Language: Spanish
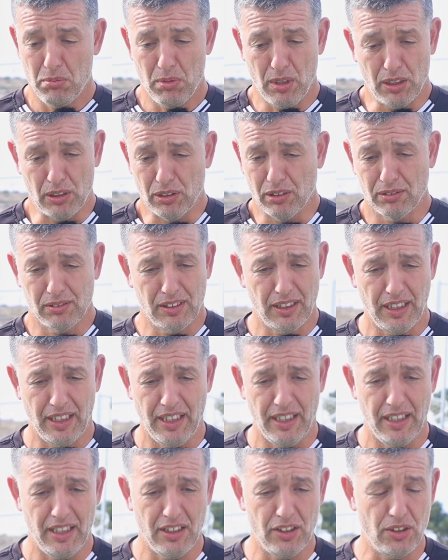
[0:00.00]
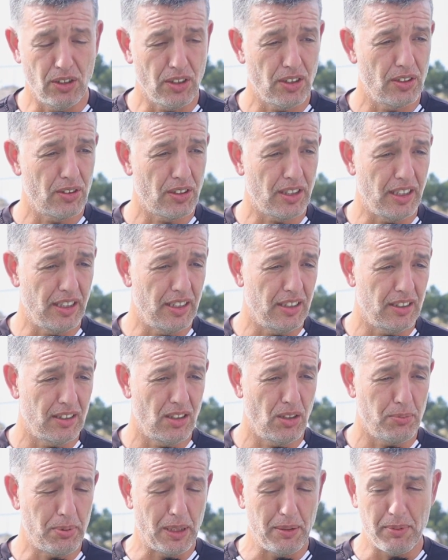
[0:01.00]
Bueno, yo creo que
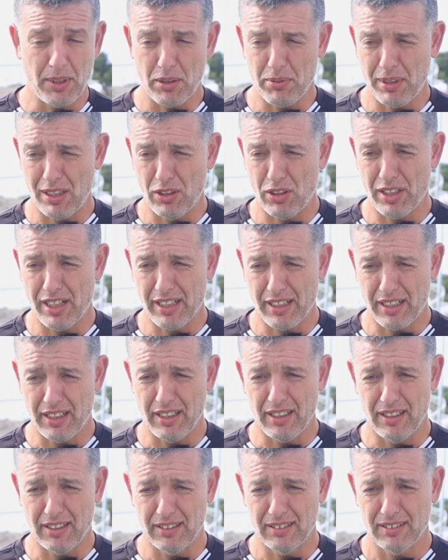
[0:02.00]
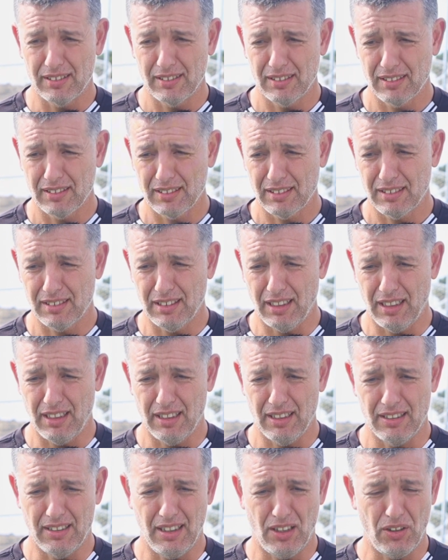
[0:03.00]
lo primero valorar que,
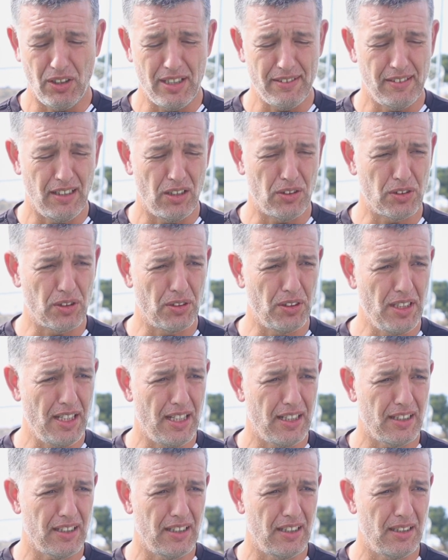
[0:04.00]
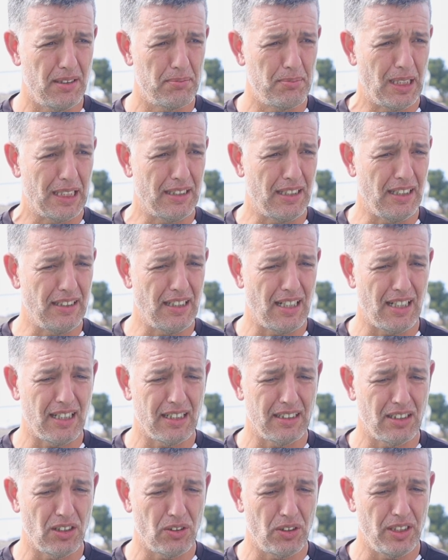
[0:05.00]
que, te lo decía el otro día, que mantener la
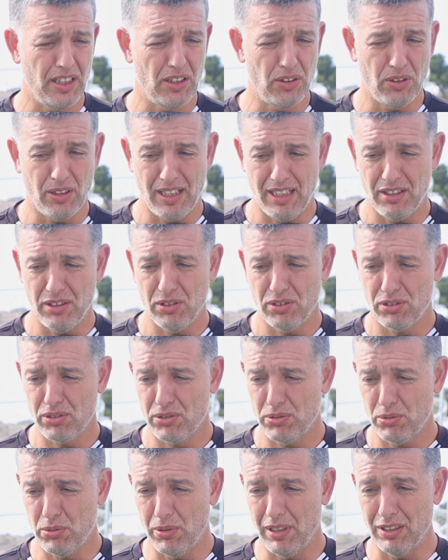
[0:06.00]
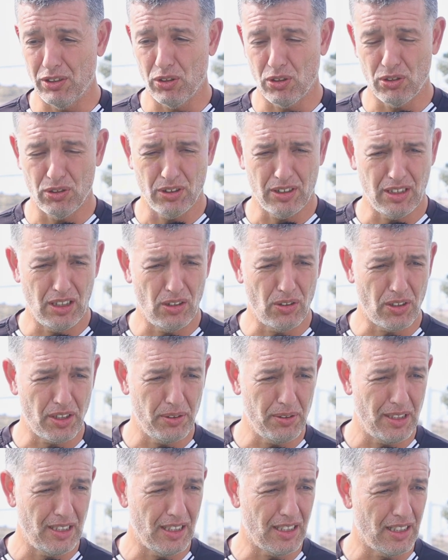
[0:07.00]
categoría dos años, jugando contra los
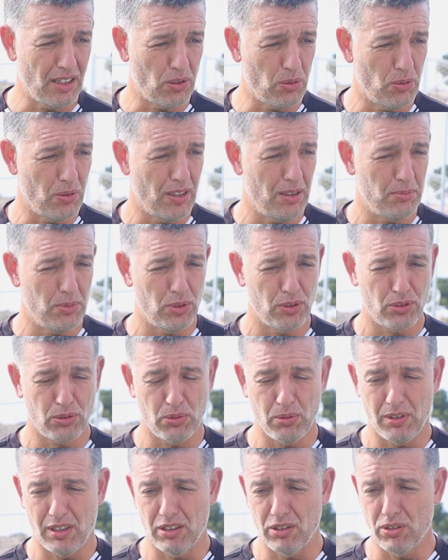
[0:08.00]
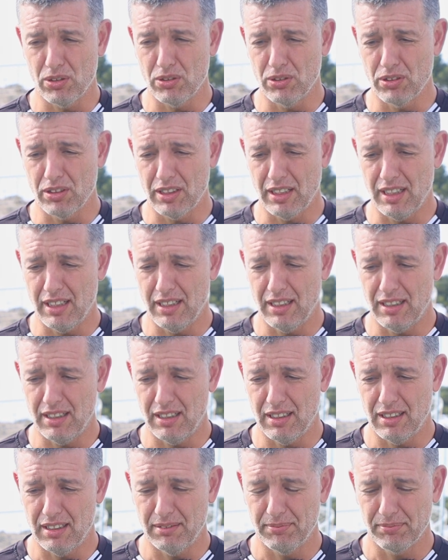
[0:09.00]
rivales que jugamos, jugando
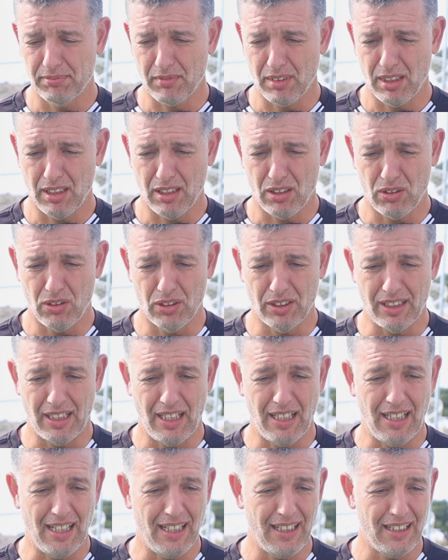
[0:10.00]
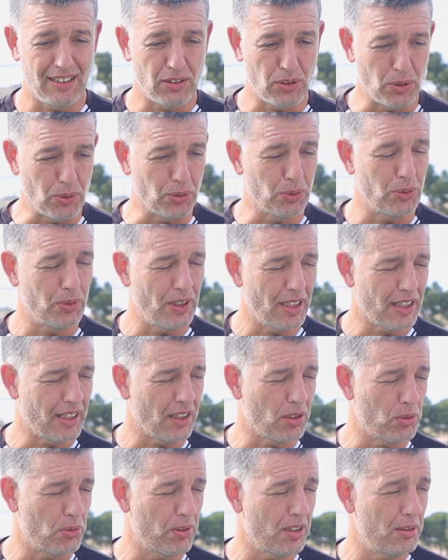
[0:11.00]
contra, contra las estructuras que
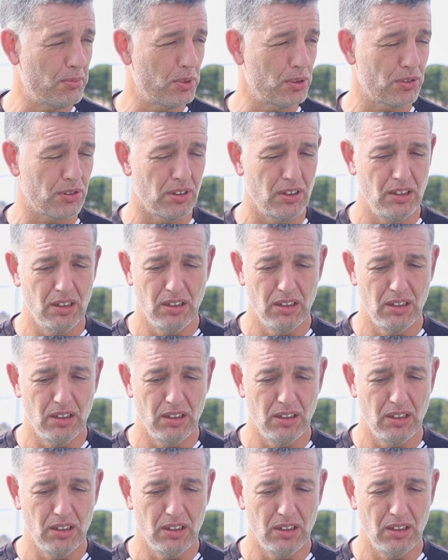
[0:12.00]
jugamos.